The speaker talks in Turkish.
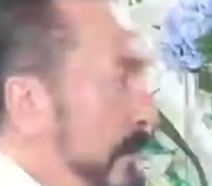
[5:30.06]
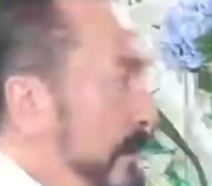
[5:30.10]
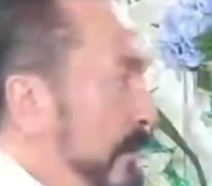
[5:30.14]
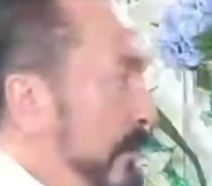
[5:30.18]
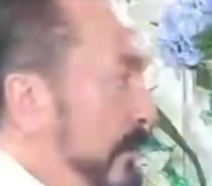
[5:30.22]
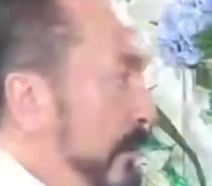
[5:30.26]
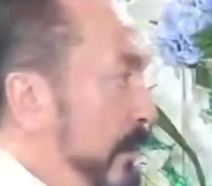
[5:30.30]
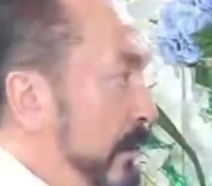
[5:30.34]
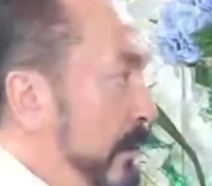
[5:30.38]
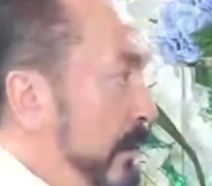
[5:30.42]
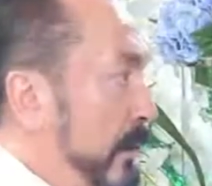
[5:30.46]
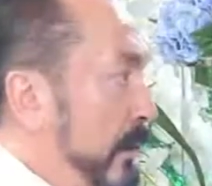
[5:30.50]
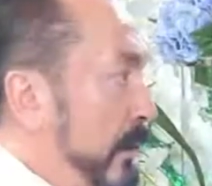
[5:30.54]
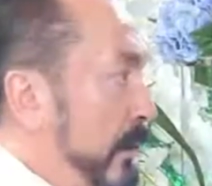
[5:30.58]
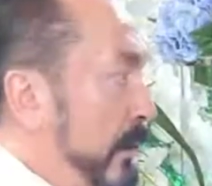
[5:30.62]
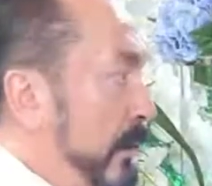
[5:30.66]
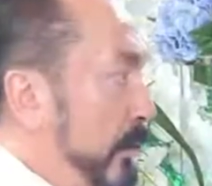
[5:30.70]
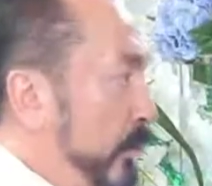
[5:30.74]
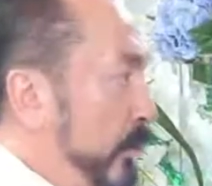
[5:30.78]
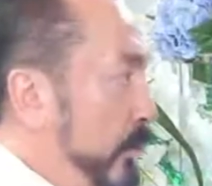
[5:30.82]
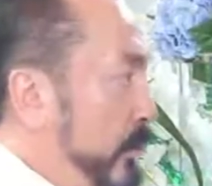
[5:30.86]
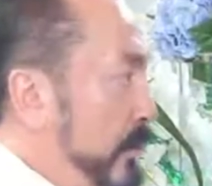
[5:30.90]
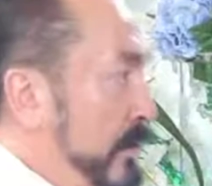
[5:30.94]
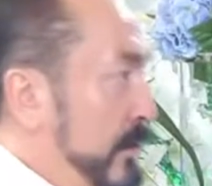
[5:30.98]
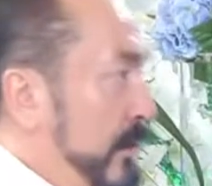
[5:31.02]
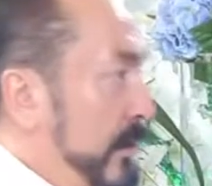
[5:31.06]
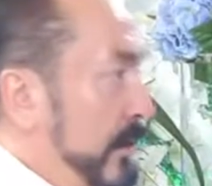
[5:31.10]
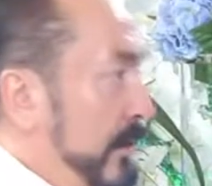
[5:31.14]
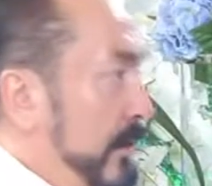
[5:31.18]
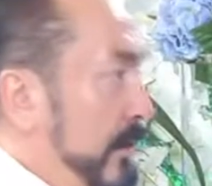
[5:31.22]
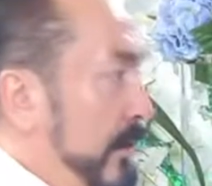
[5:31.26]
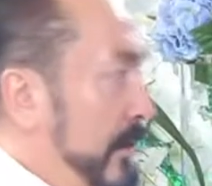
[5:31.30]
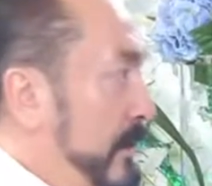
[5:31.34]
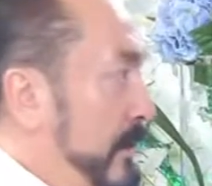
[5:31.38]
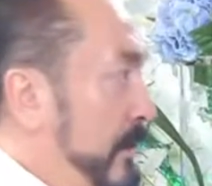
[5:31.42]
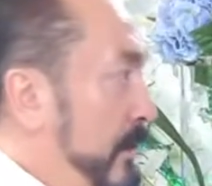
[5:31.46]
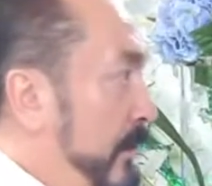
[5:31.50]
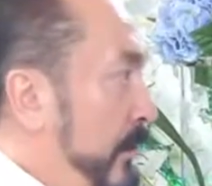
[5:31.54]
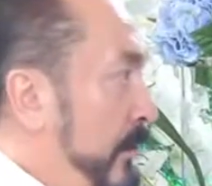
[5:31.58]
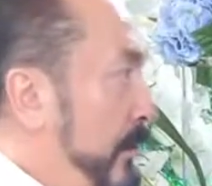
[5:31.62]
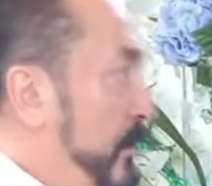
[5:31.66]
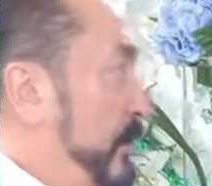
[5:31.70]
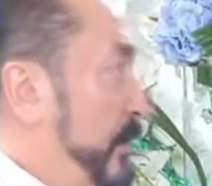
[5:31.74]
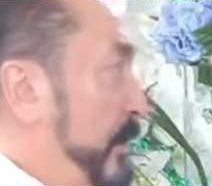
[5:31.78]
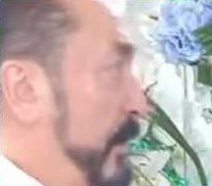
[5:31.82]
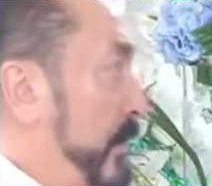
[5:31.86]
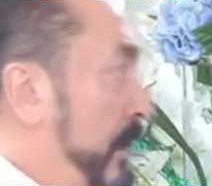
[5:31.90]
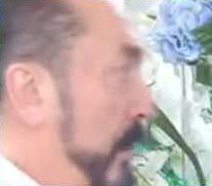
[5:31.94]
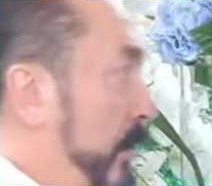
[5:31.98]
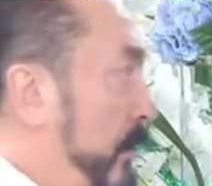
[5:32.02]
etmez. Müziğidir, ismini
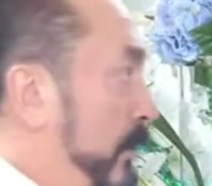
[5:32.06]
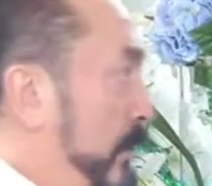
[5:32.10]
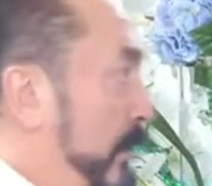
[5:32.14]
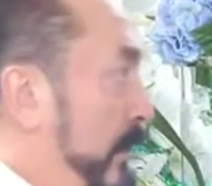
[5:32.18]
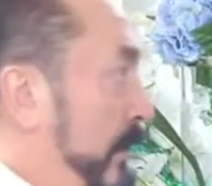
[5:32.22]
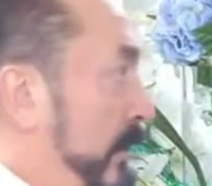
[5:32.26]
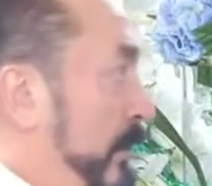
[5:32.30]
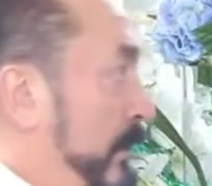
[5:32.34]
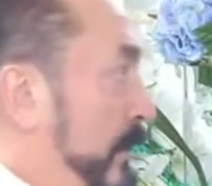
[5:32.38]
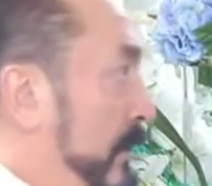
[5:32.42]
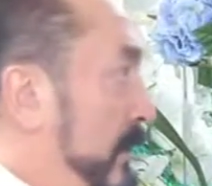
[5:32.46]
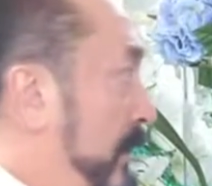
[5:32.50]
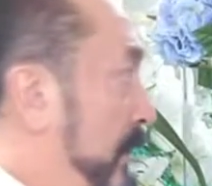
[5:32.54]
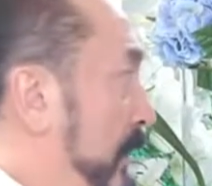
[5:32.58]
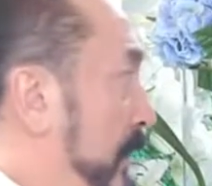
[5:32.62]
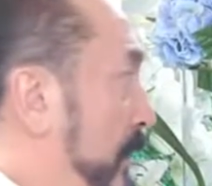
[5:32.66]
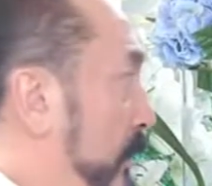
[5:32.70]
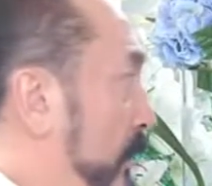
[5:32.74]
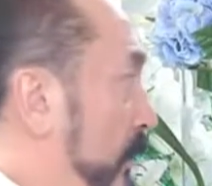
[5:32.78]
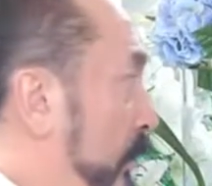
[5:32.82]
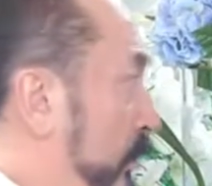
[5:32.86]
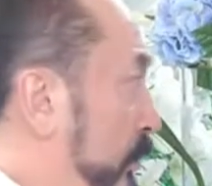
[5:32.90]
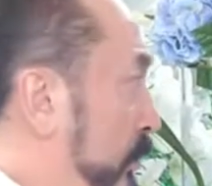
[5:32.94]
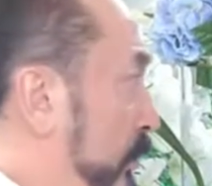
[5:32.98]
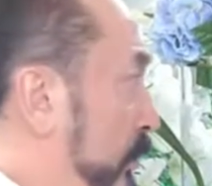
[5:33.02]
hiçbir şey kabul etmez. Yani